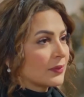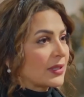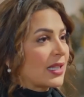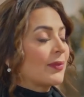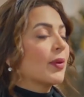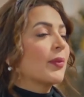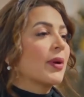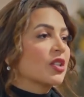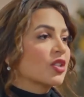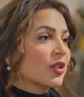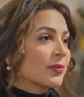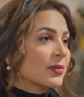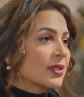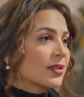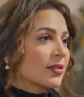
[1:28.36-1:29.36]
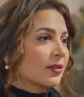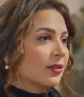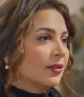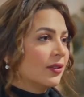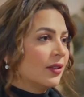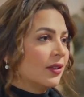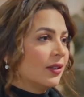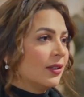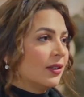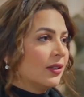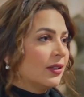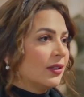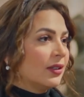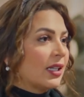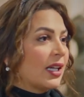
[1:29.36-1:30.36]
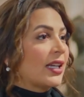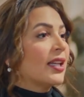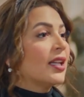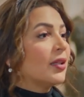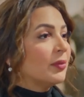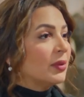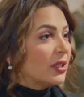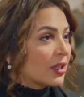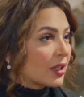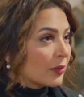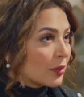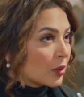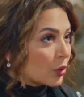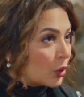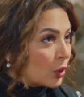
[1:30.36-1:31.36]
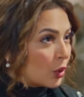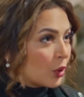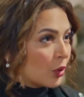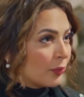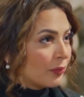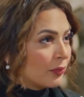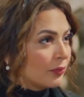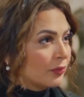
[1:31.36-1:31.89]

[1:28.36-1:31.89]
سايباه مع شمس عيال البيت الكبير كلهم